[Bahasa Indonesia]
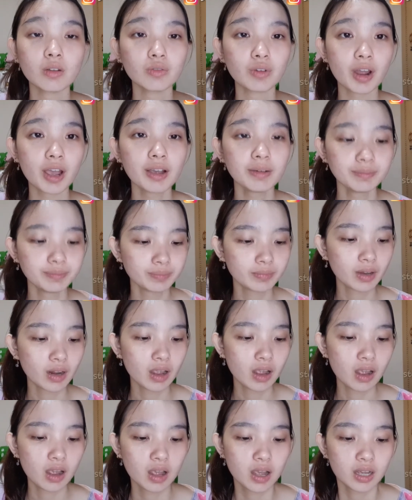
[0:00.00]
ya
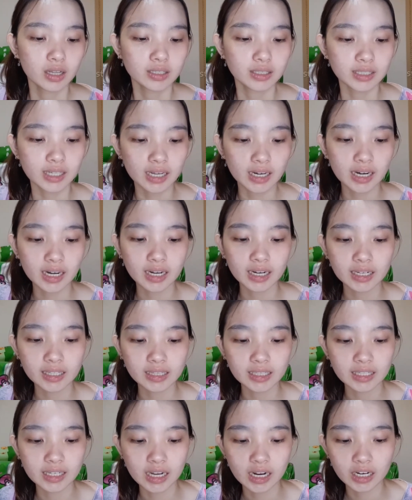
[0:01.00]
cara yang
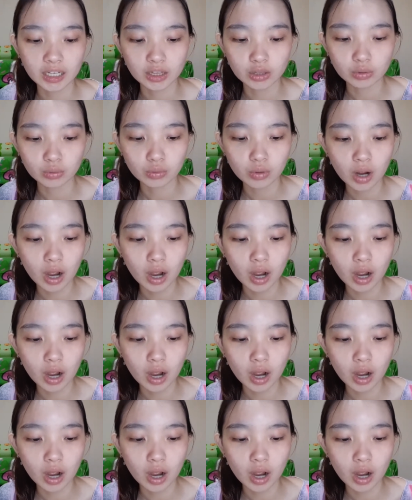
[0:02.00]
ketiga itu